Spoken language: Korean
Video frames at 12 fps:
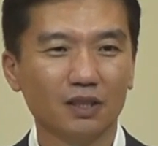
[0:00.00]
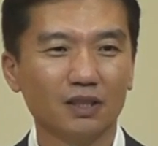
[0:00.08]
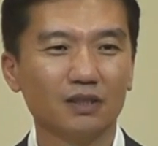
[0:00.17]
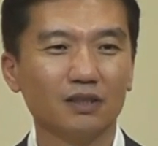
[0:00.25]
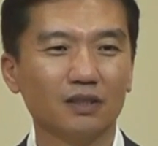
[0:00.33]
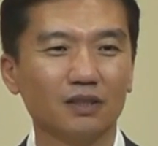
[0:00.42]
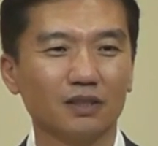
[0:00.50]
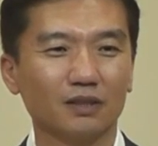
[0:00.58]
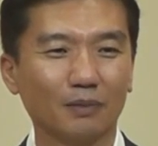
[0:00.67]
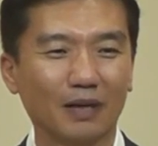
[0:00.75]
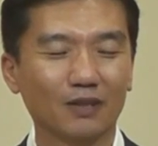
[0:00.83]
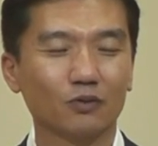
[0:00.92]
그
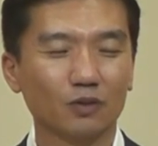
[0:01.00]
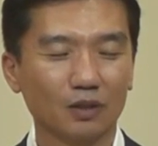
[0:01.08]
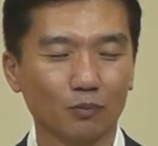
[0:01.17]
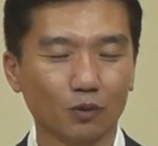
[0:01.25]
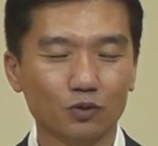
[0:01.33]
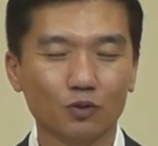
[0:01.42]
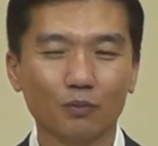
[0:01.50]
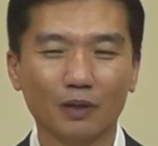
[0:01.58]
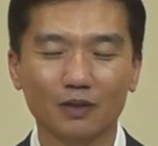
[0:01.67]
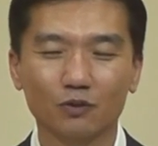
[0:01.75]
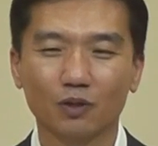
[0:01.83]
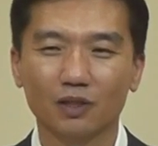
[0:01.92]
마라 보스턴
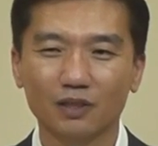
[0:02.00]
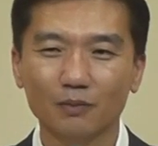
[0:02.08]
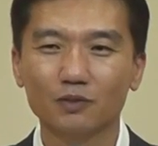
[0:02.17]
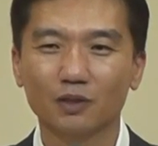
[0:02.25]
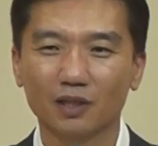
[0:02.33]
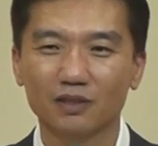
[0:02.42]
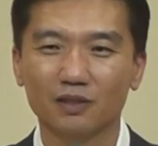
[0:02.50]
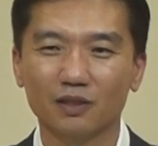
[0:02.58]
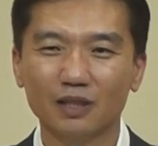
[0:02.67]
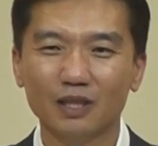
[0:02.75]
마라톤에 참석해서